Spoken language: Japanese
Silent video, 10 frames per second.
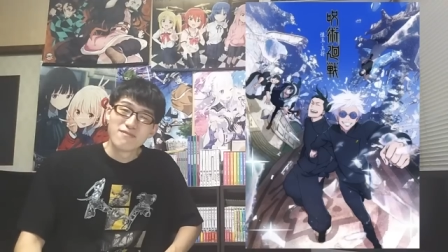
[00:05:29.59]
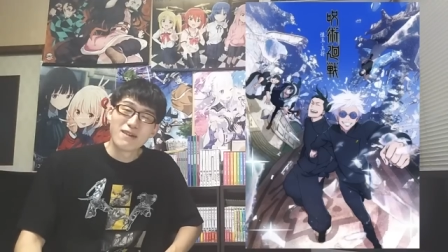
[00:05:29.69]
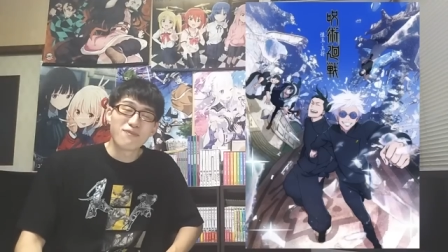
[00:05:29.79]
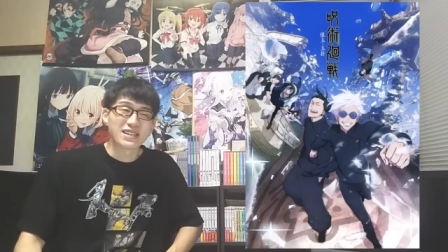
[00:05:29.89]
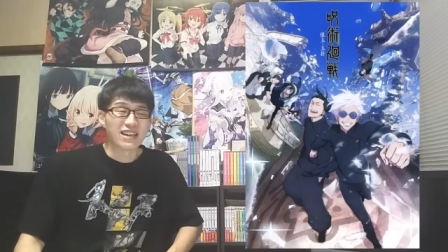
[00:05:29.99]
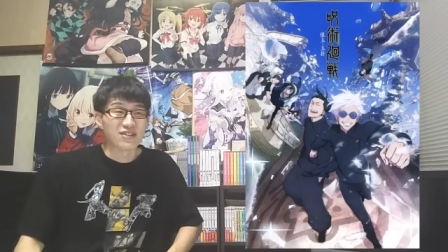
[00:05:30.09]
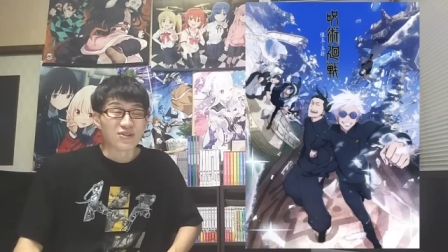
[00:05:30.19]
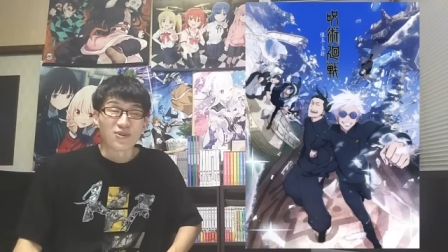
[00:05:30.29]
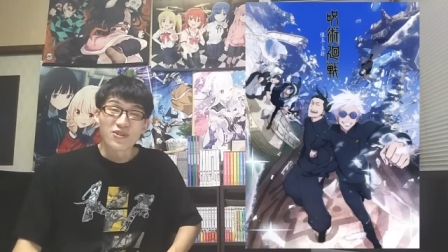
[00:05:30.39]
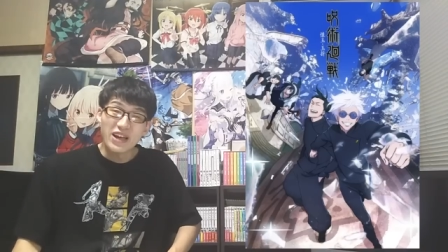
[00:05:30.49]
マッパさんと
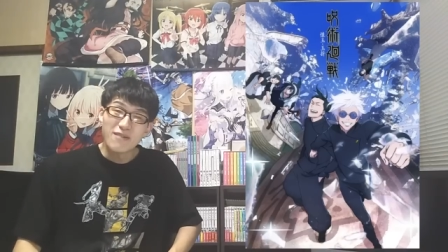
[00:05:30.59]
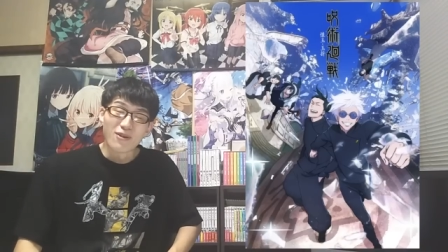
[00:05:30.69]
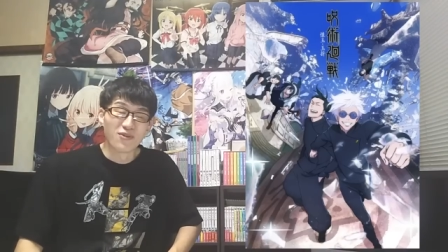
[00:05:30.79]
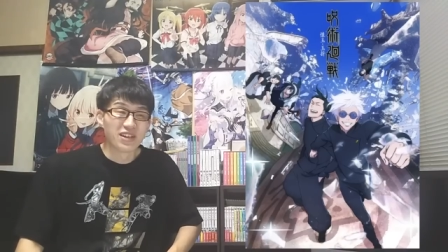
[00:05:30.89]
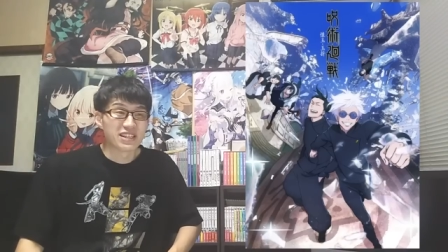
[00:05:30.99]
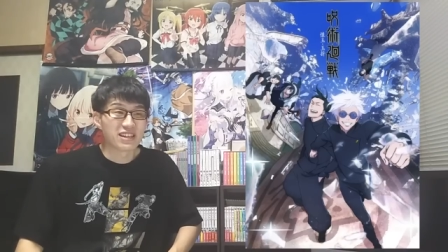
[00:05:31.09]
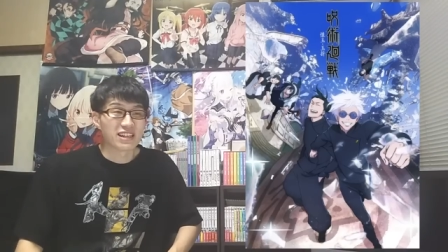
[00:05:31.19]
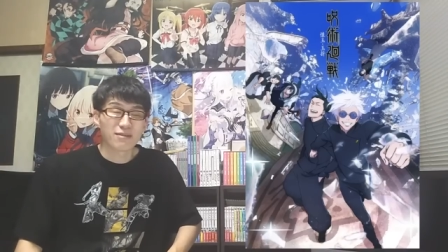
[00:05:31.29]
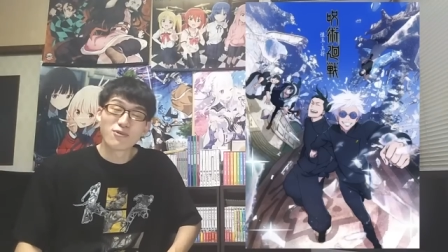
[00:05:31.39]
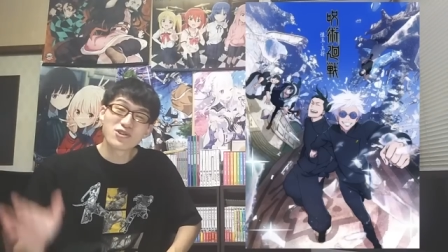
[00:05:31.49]
いうことで、まあ、同じ世
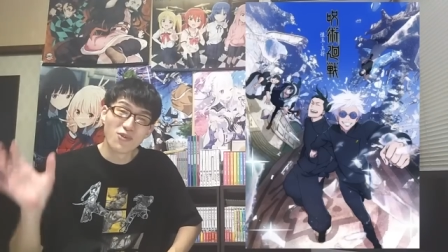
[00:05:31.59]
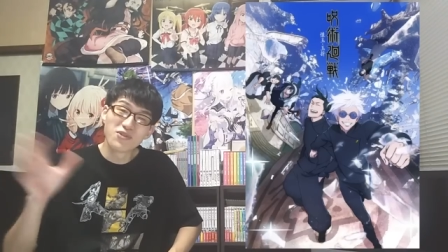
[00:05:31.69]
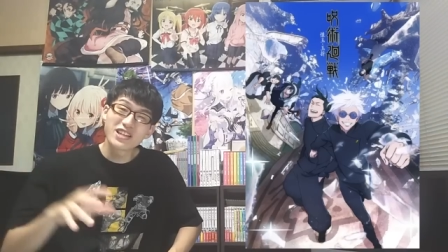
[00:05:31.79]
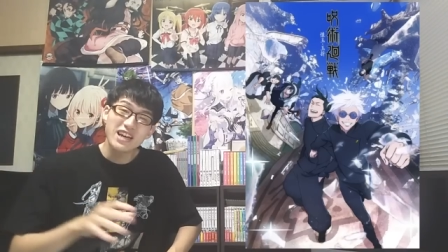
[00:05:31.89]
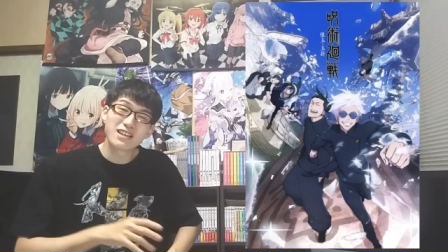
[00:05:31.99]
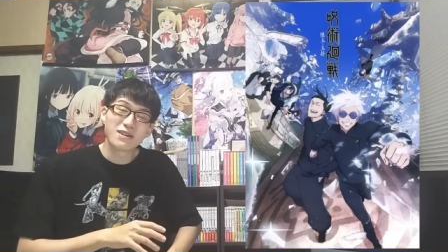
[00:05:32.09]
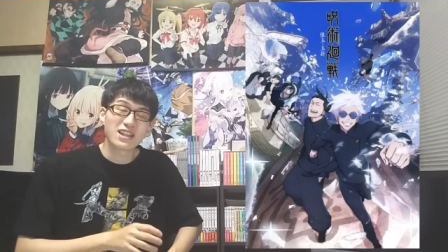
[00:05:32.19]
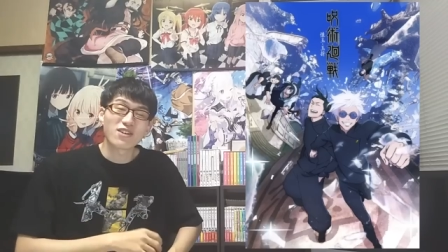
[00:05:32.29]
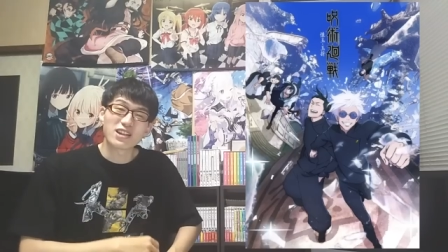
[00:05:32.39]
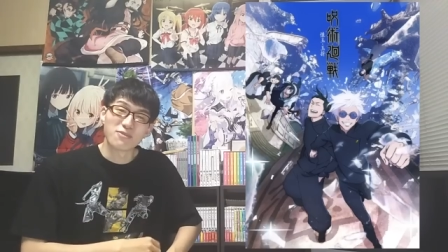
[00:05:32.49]
界史、まあ、もちろん同じ
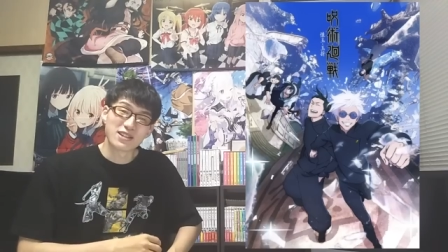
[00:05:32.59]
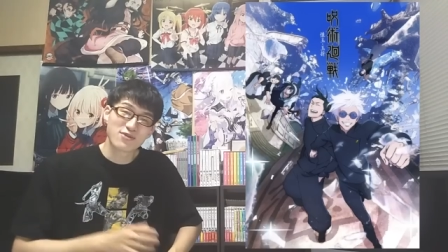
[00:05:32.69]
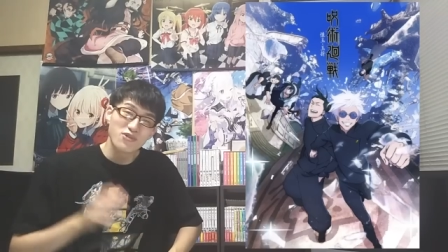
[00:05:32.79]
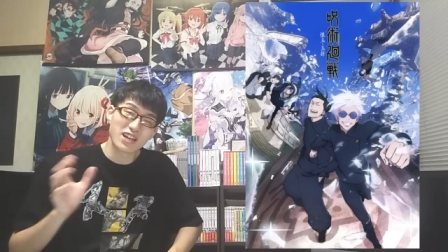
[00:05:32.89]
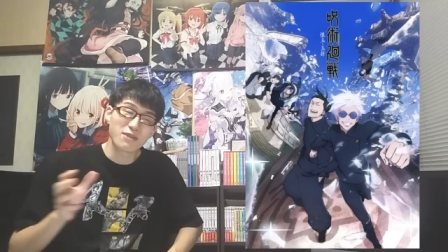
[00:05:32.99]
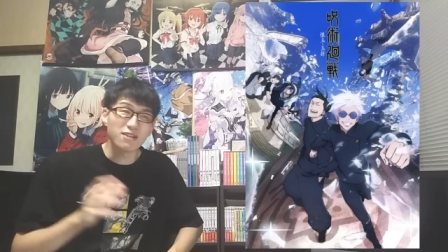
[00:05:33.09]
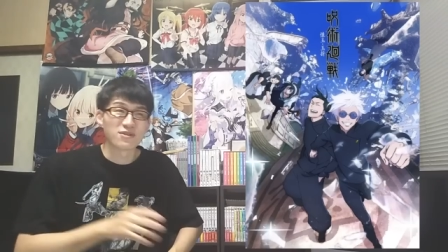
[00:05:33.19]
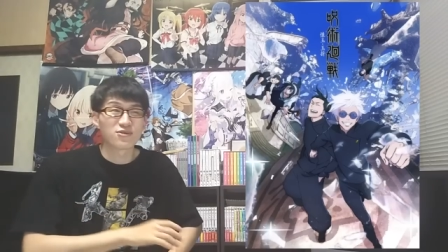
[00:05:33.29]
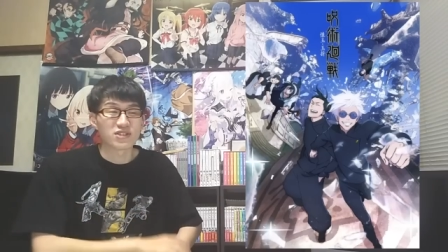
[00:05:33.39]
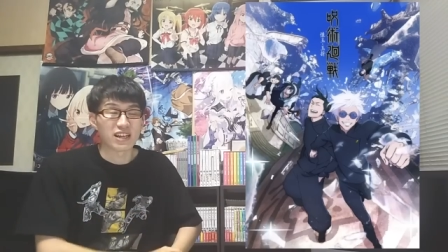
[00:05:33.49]
アニメーターの方、まあ、すごいアニメーター
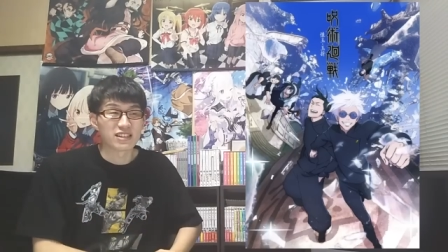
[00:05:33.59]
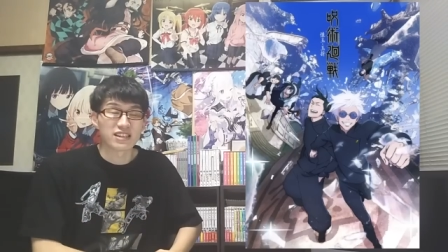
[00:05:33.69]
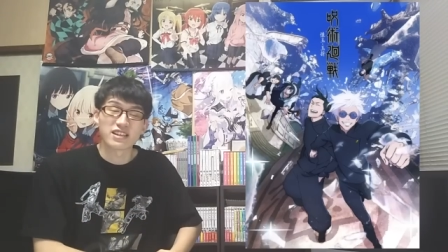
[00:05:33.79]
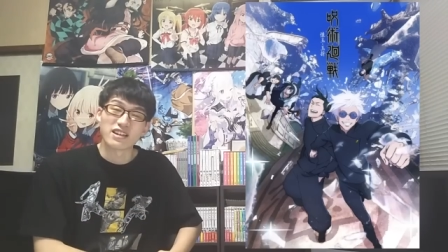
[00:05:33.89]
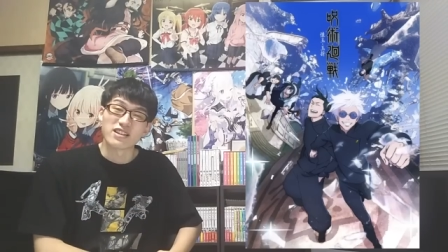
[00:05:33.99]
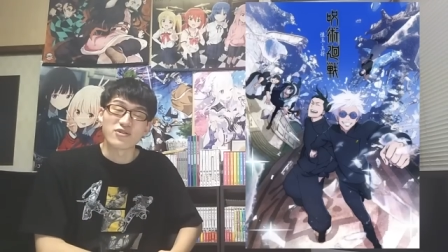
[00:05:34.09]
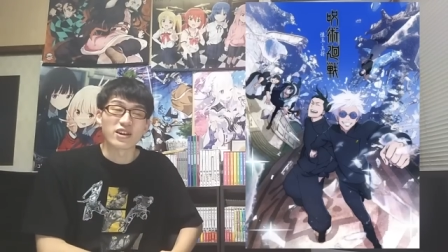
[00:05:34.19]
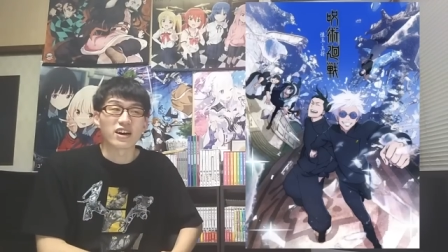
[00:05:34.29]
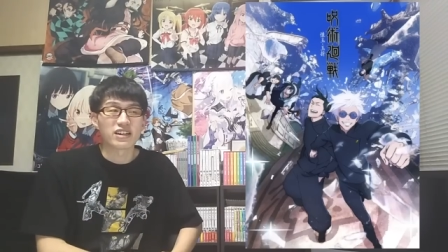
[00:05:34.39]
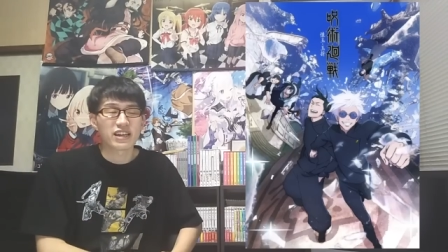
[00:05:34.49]
もすごい参戦してたっていう
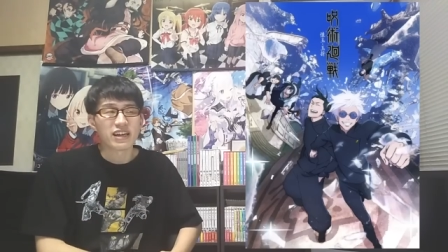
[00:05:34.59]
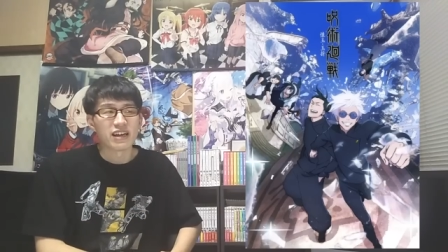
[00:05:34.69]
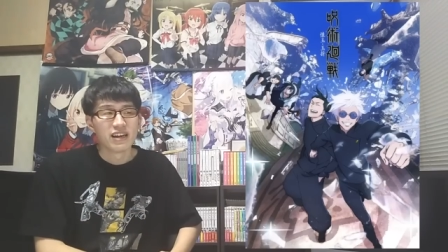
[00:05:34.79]
中で、